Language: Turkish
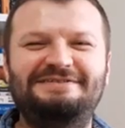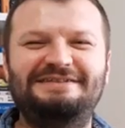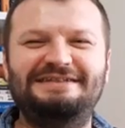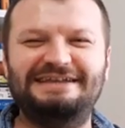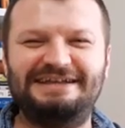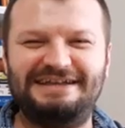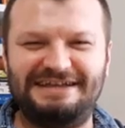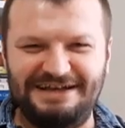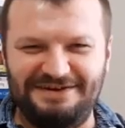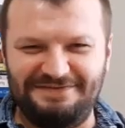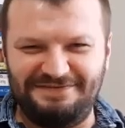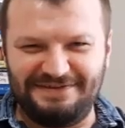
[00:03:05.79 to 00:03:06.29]

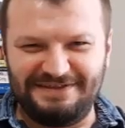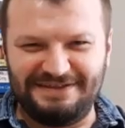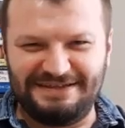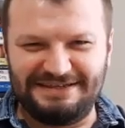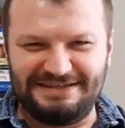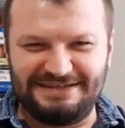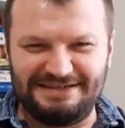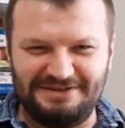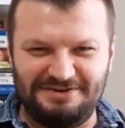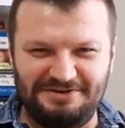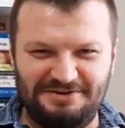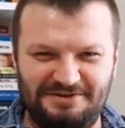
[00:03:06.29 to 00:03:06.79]
Evlilik
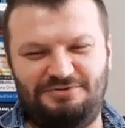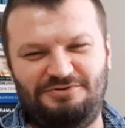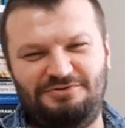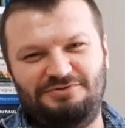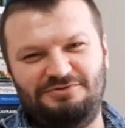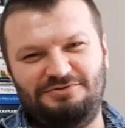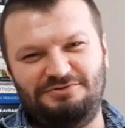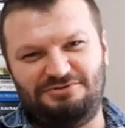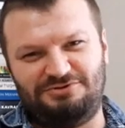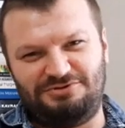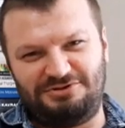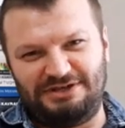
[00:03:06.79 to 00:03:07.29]
kafanızda
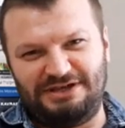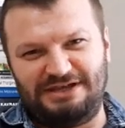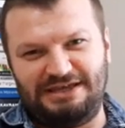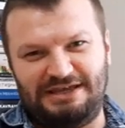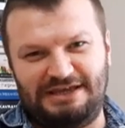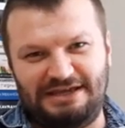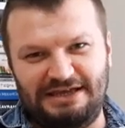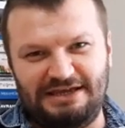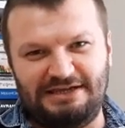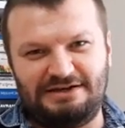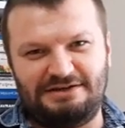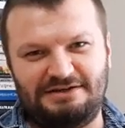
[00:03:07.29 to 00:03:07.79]
olursa
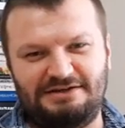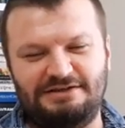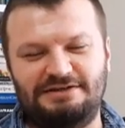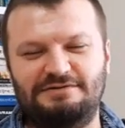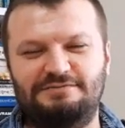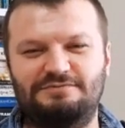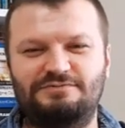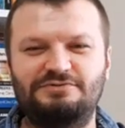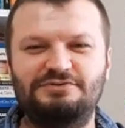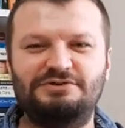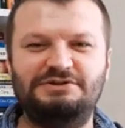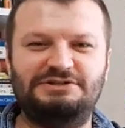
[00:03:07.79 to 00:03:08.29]
eğer
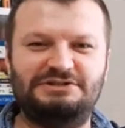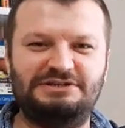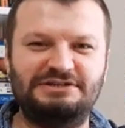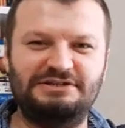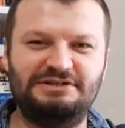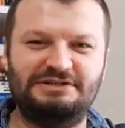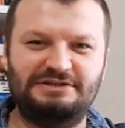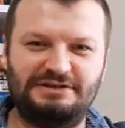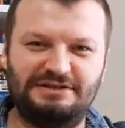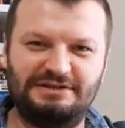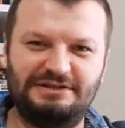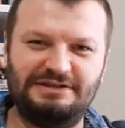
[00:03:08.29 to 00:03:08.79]
hani bu
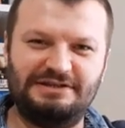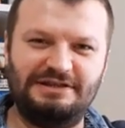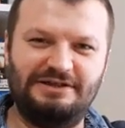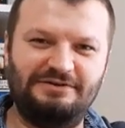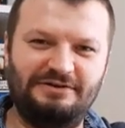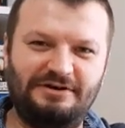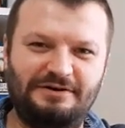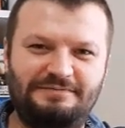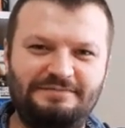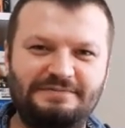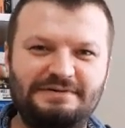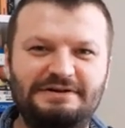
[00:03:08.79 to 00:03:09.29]
işin e,
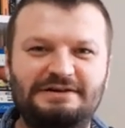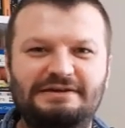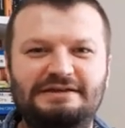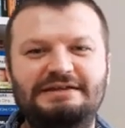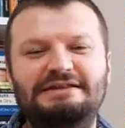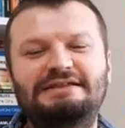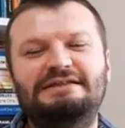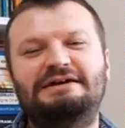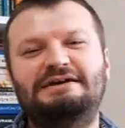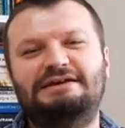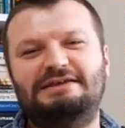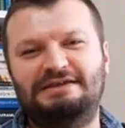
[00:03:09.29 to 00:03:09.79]
devamı
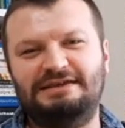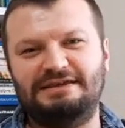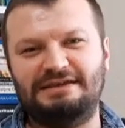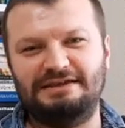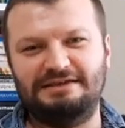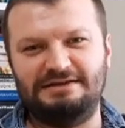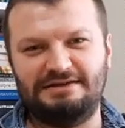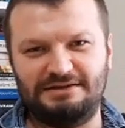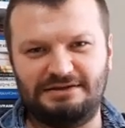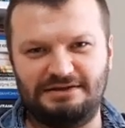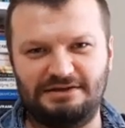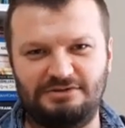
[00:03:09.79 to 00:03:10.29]
illaki
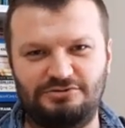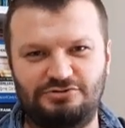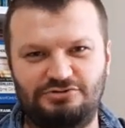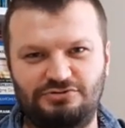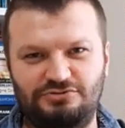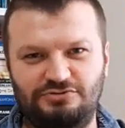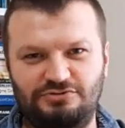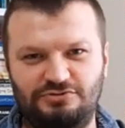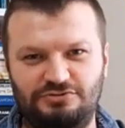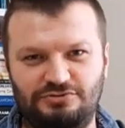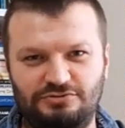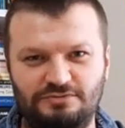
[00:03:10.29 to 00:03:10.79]
gelir diye
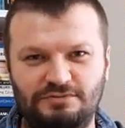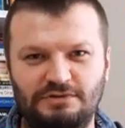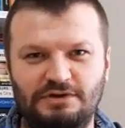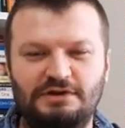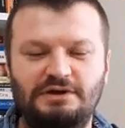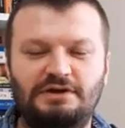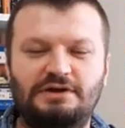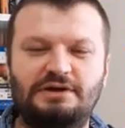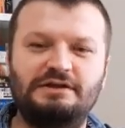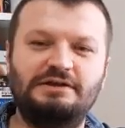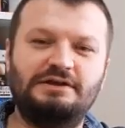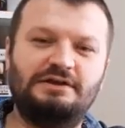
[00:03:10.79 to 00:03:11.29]
düşünüyorum.
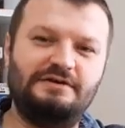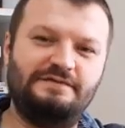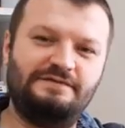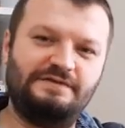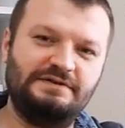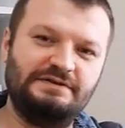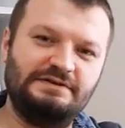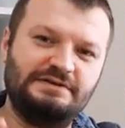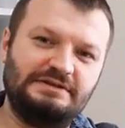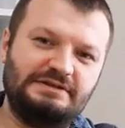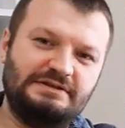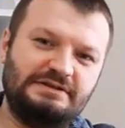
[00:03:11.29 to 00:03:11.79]
Hani
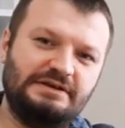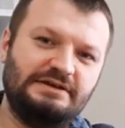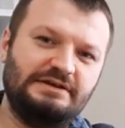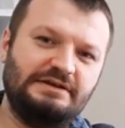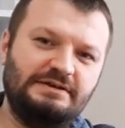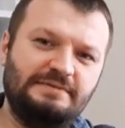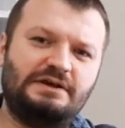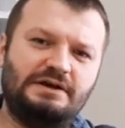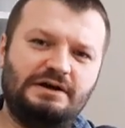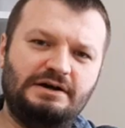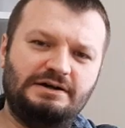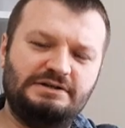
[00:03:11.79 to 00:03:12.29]

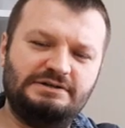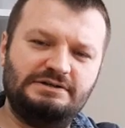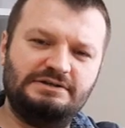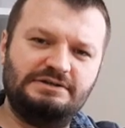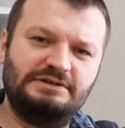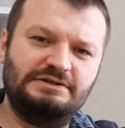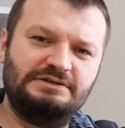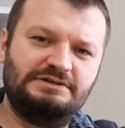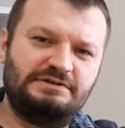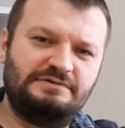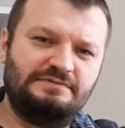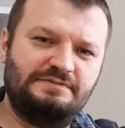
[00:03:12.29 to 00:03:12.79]
kafanızda
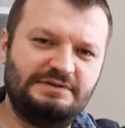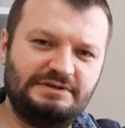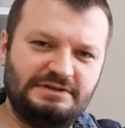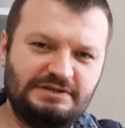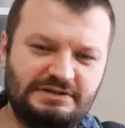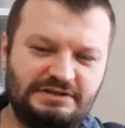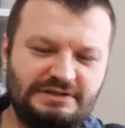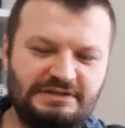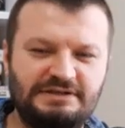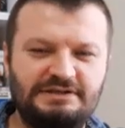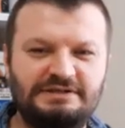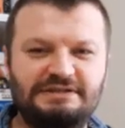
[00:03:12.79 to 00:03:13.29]
karşınıza
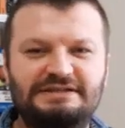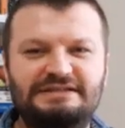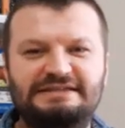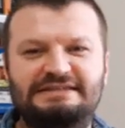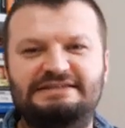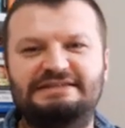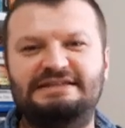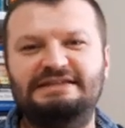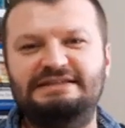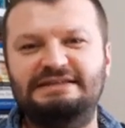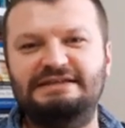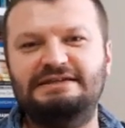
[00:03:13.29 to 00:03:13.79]
çıkmasını
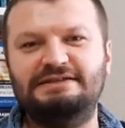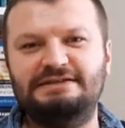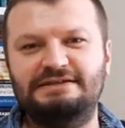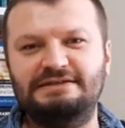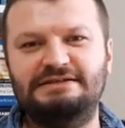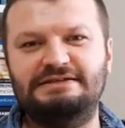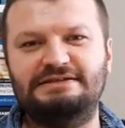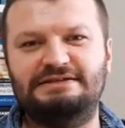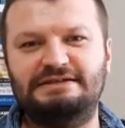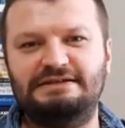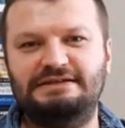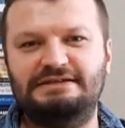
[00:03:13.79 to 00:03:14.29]

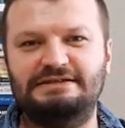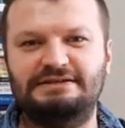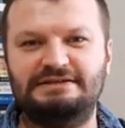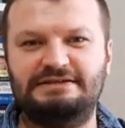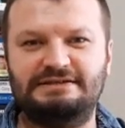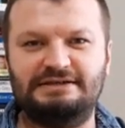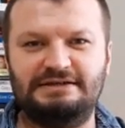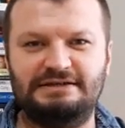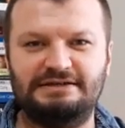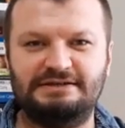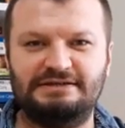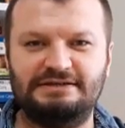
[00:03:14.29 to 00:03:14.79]
istediğiniz
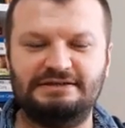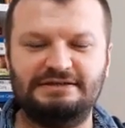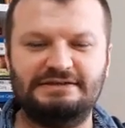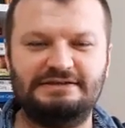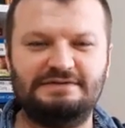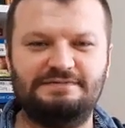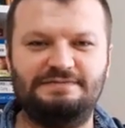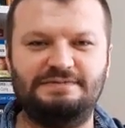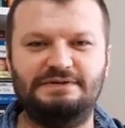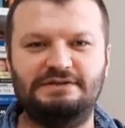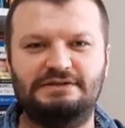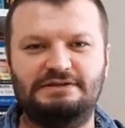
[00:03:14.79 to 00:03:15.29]
insan
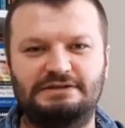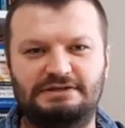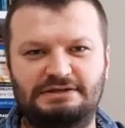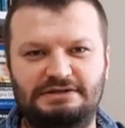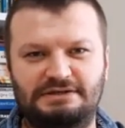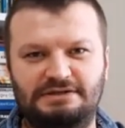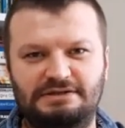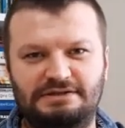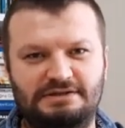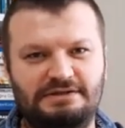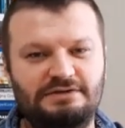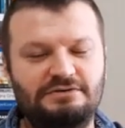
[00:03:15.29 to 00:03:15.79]
nasıl bir insan?